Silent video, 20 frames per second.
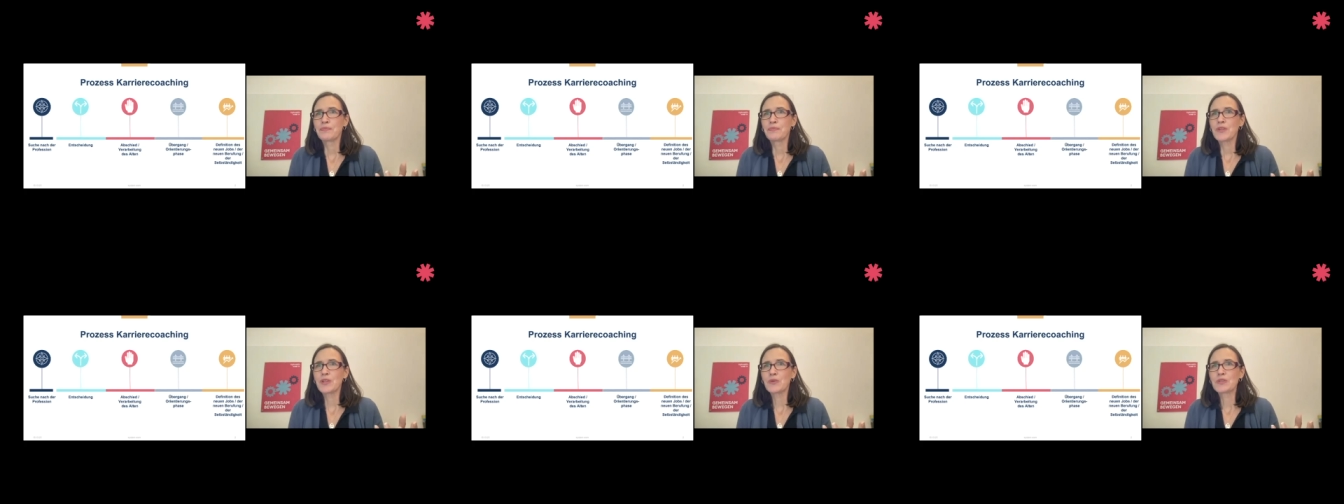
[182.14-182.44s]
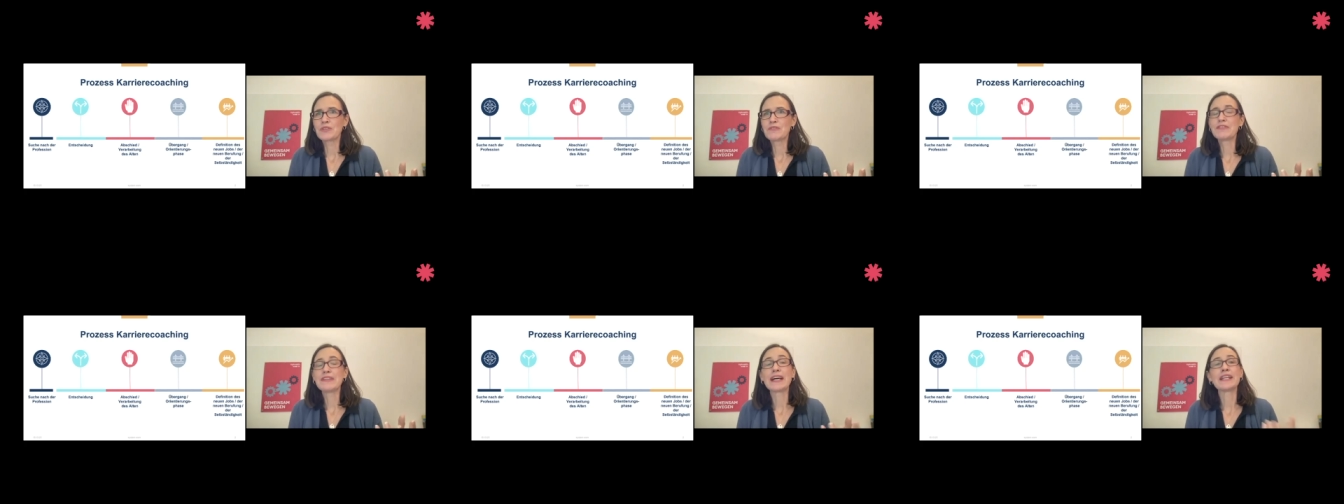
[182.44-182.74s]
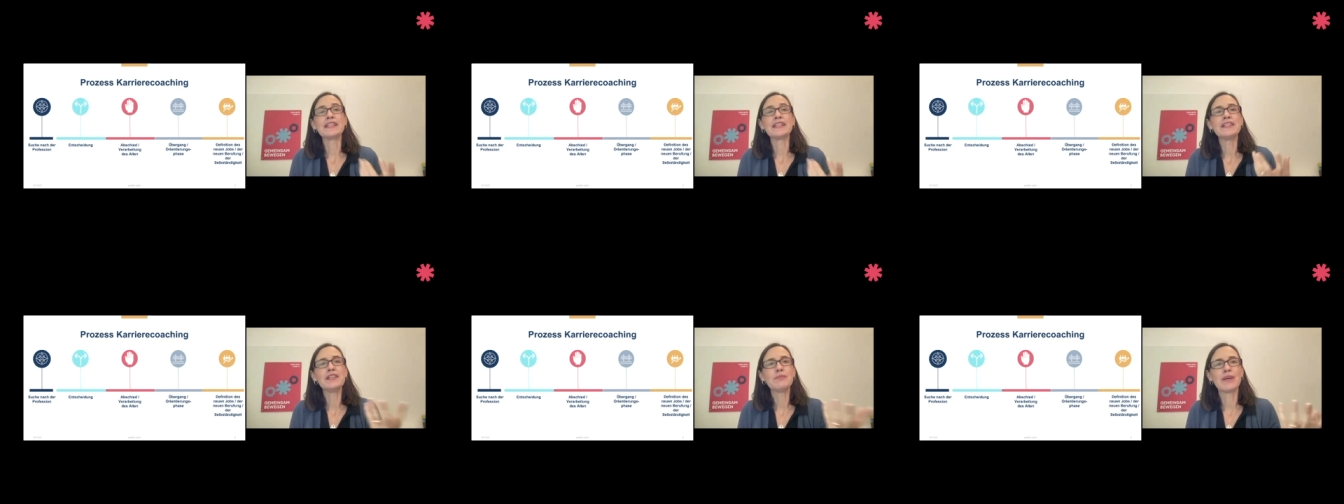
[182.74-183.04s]
und
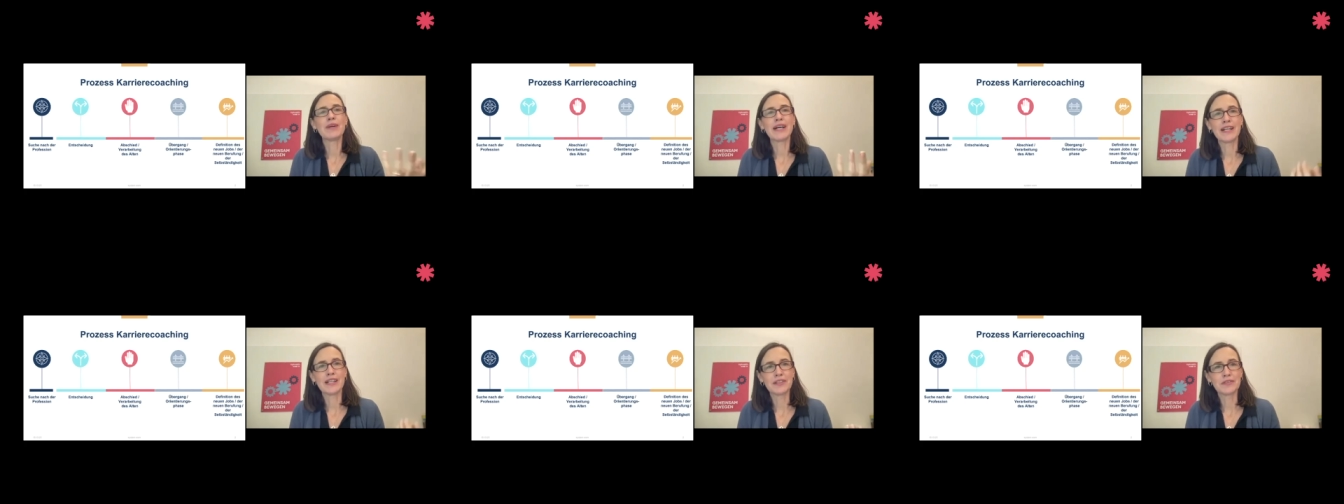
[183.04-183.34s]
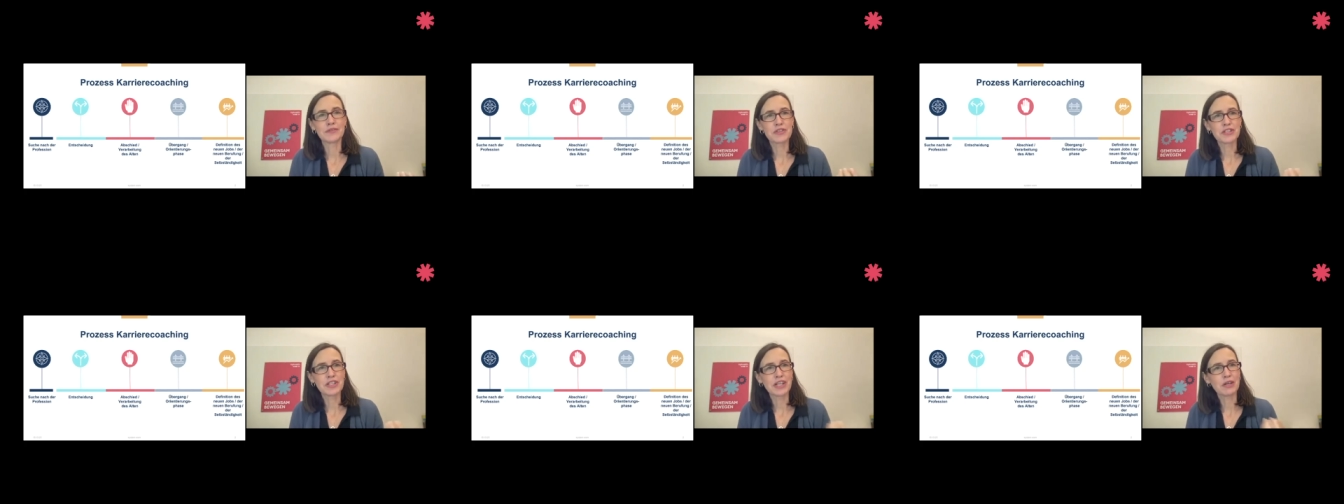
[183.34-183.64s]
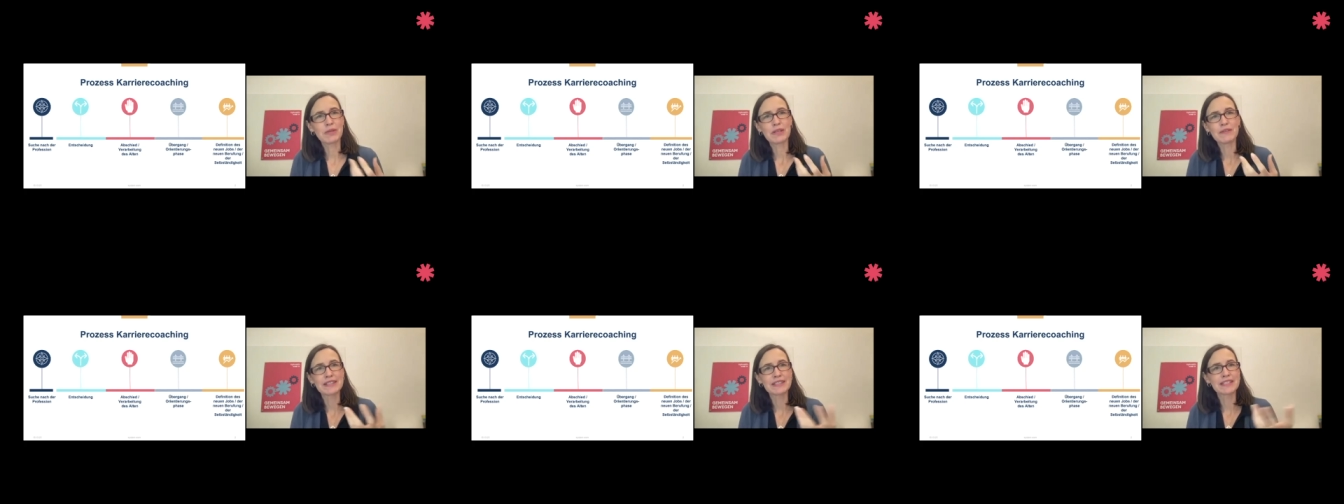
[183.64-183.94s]
flanier mal und
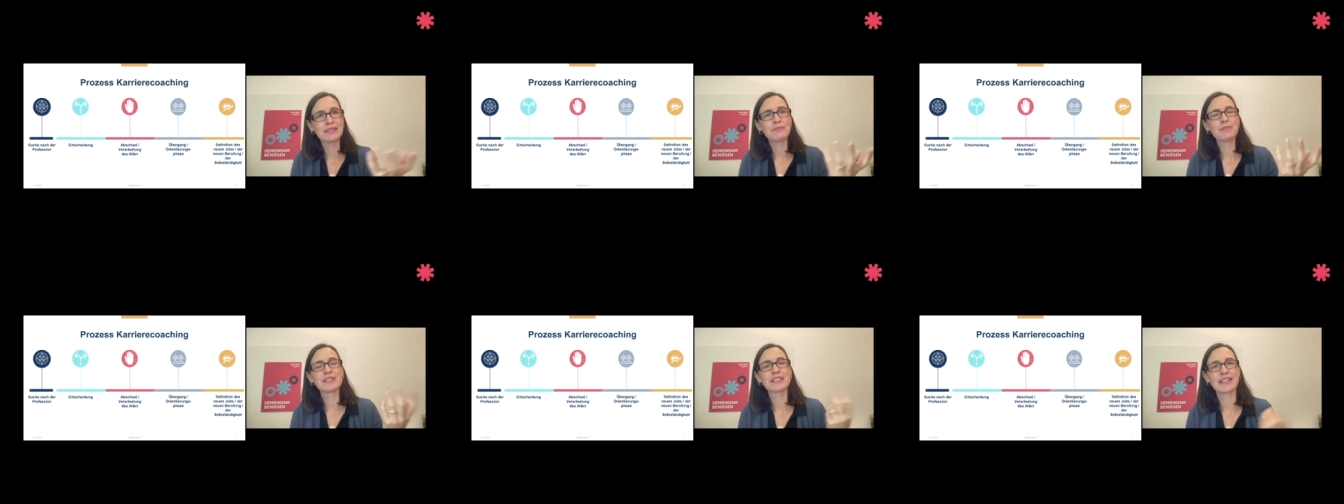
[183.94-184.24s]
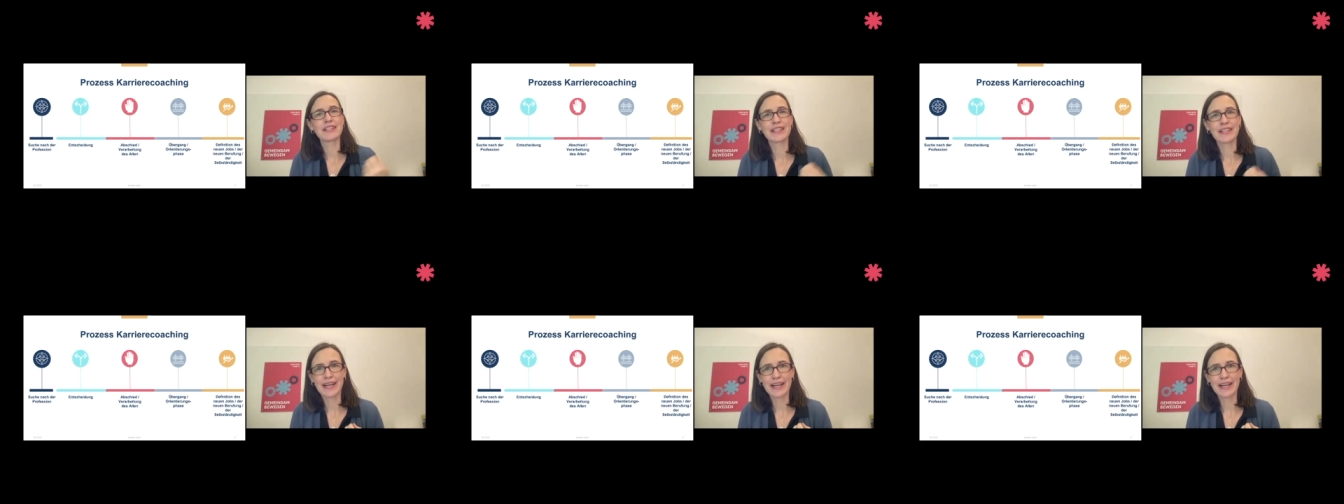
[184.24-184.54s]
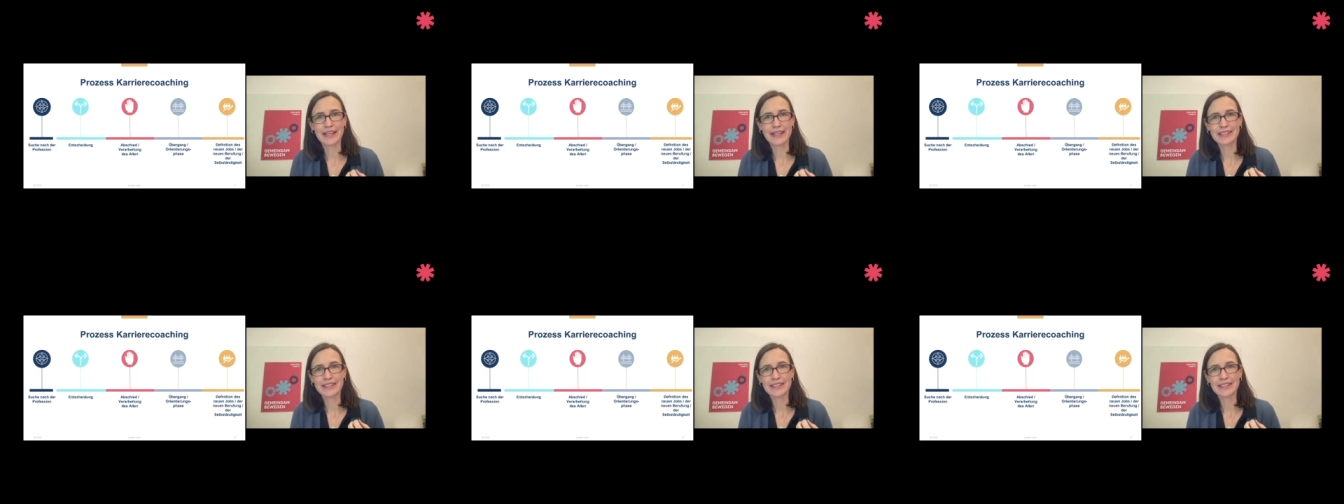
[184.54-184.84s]
schau mal, was gibt es denn da
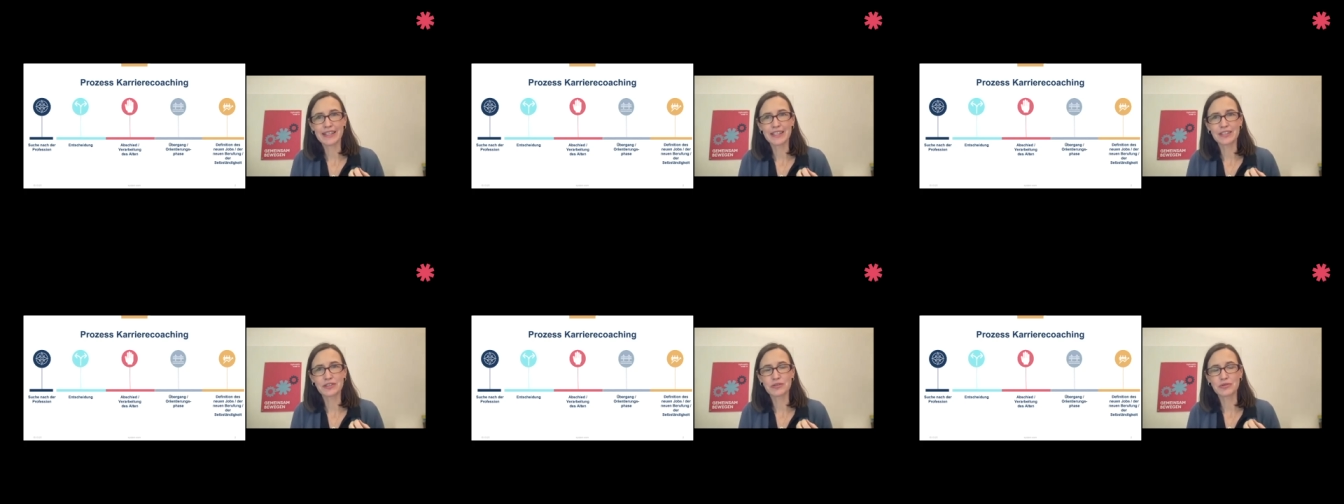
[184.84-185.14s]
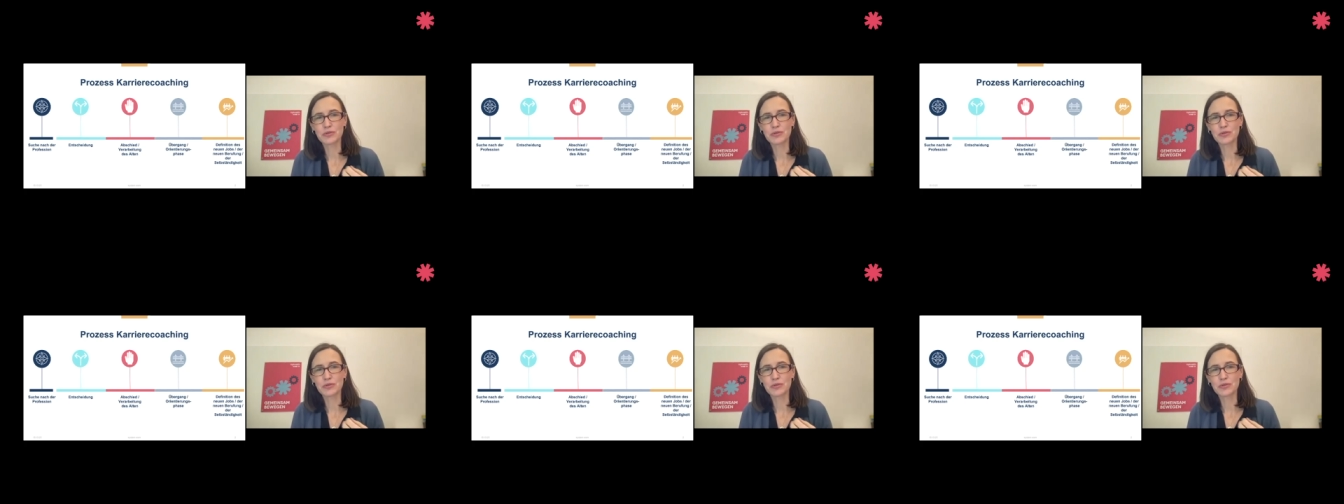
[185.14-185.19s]
eigentlich alles,